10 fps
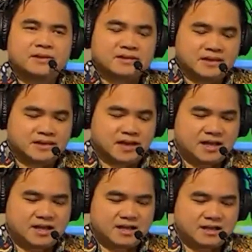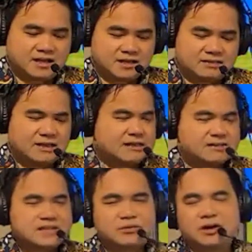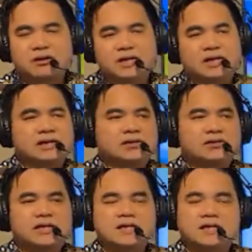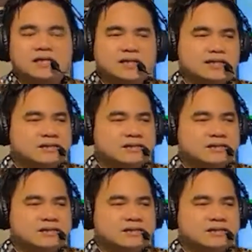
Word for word: thì à, thì sau đó thì tôi đi